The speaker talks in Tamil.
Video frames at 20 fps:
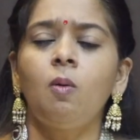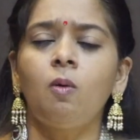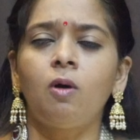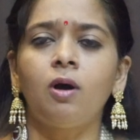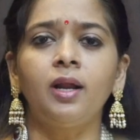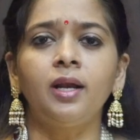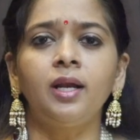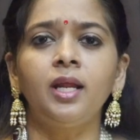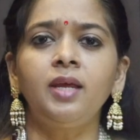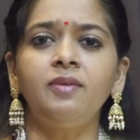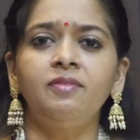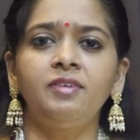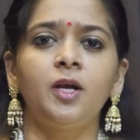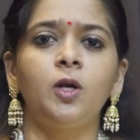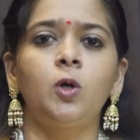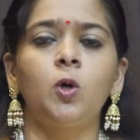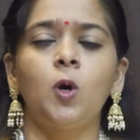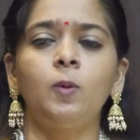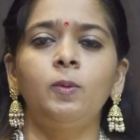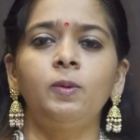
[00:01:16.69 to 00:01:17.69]
உடனே இவங்க
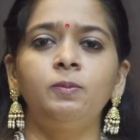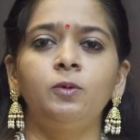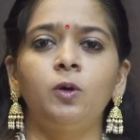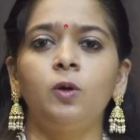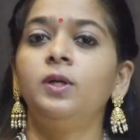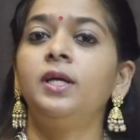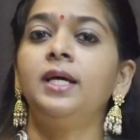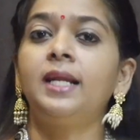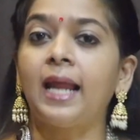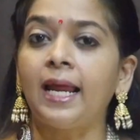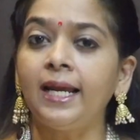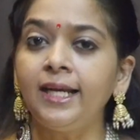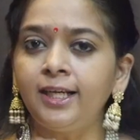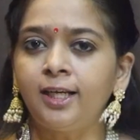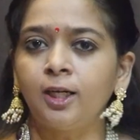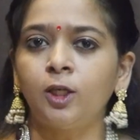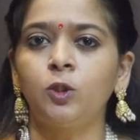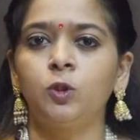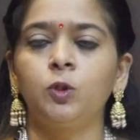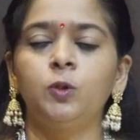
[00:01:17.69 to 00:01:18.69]
கோபம் கொண்டு
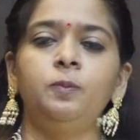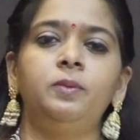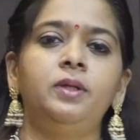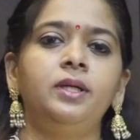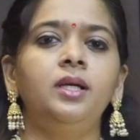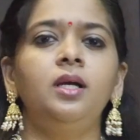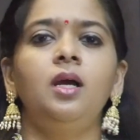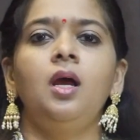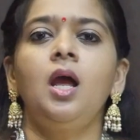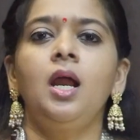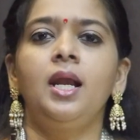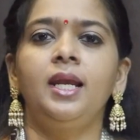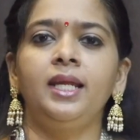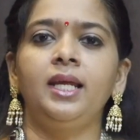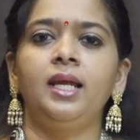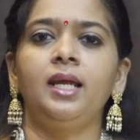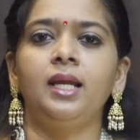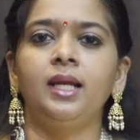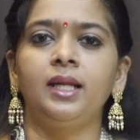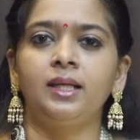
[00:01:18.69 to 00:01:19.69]
ரைட்டரை கூப்பிட்டு
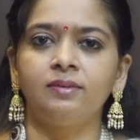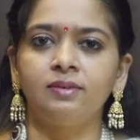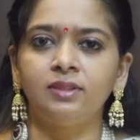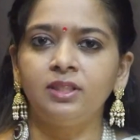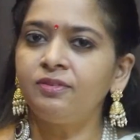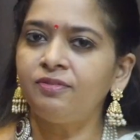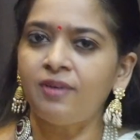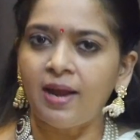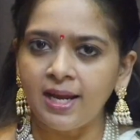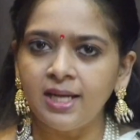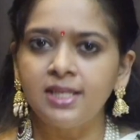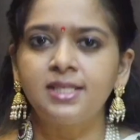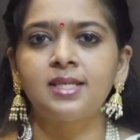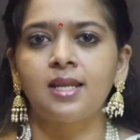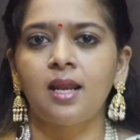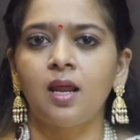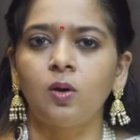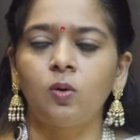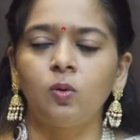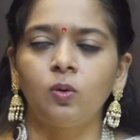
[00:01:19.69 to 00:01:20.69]
நீங்கள் எனக்கு வந்து
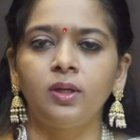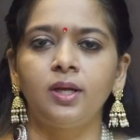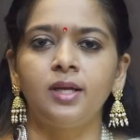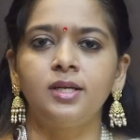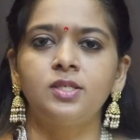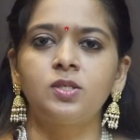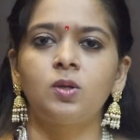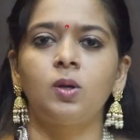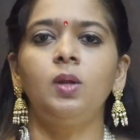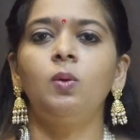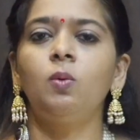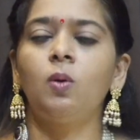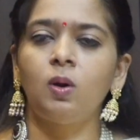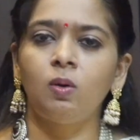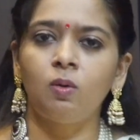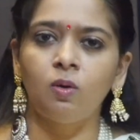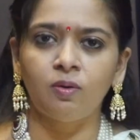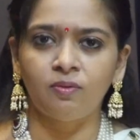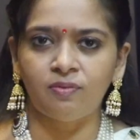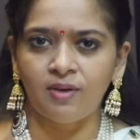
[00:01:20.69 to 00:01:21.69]
ஃபைல்ஸ்லாம் கொடுங்கன்னு சொல்லி
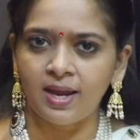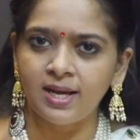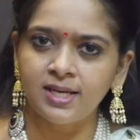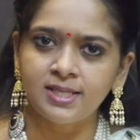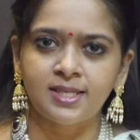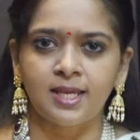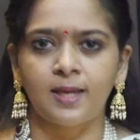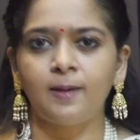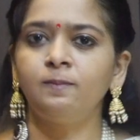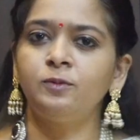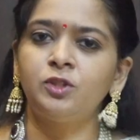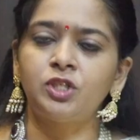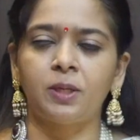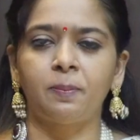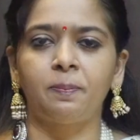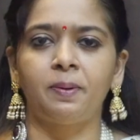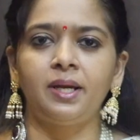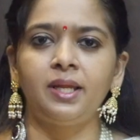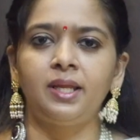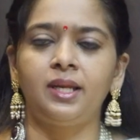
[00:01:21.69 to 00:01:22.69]
ஒரு ஒரு ஃபைல்ஸையும்
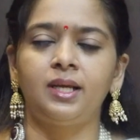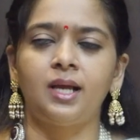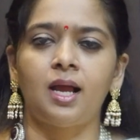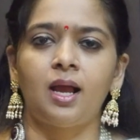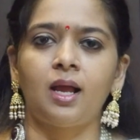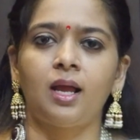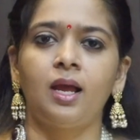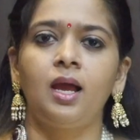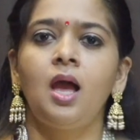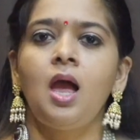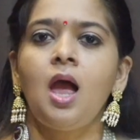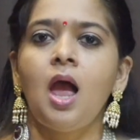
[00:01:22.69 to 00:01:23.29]
செக் பண்ணியிருக்காங்க